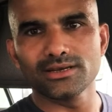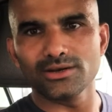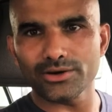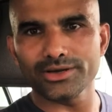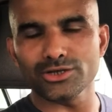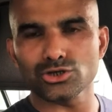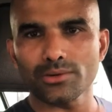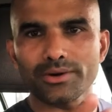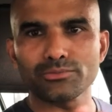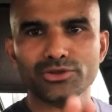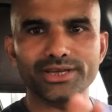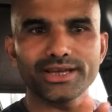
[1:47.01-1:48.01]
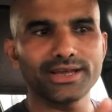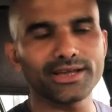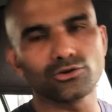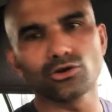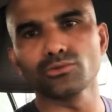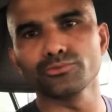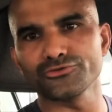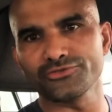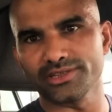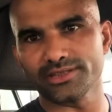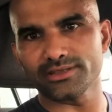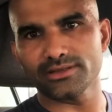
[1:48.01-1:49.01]
ওকে সবার মধ্যে এগুলো
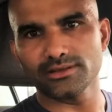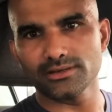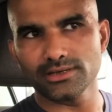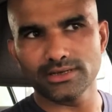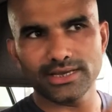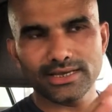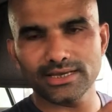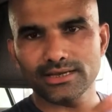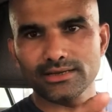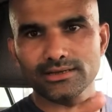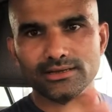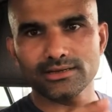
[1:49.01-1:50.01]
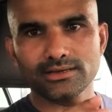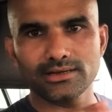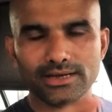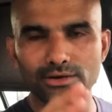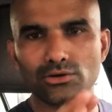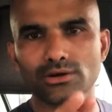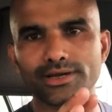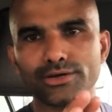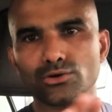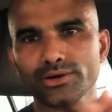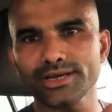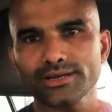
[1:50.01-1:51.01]
উপস্থিত এই এগুলো এই
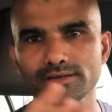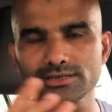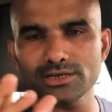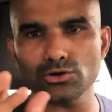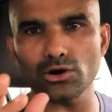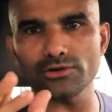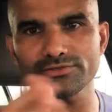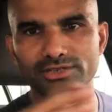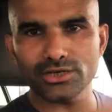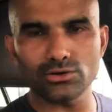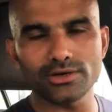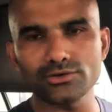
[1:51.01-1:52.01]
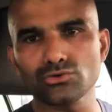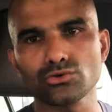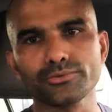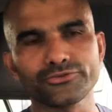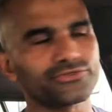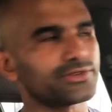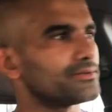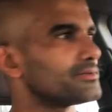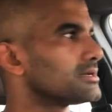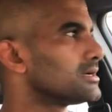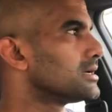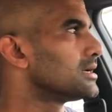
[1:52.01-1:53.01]
রোগের যে কজ সেগুলো কিন্তু উপস্থিত
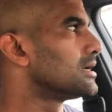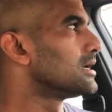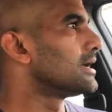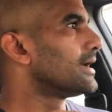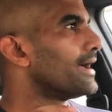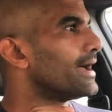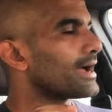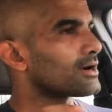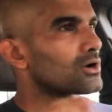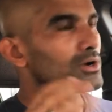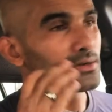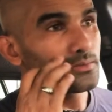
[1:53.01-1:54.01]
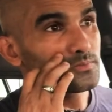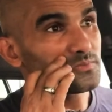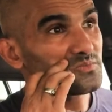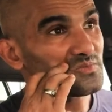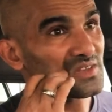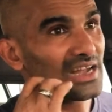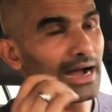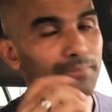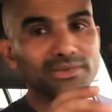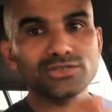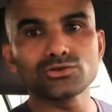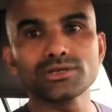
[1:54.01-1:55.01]
এখন
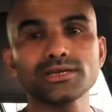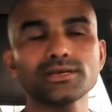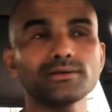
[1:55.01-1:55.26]
আপনি যদি